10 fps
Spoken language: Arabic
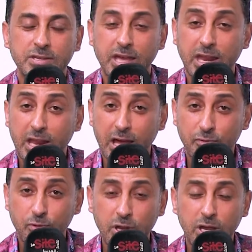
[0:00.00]
زكريا
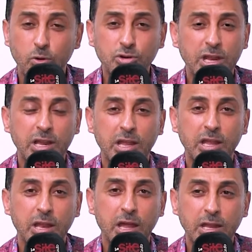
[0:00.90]
الغفولي كلشي
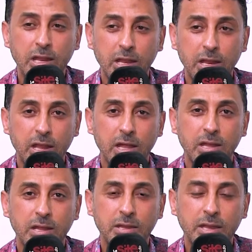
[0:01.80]

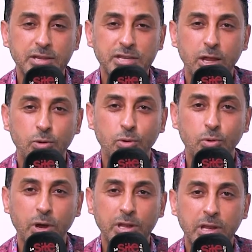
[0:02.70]
الناس هادو
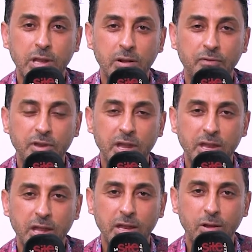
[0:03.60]
وهاد الفنانه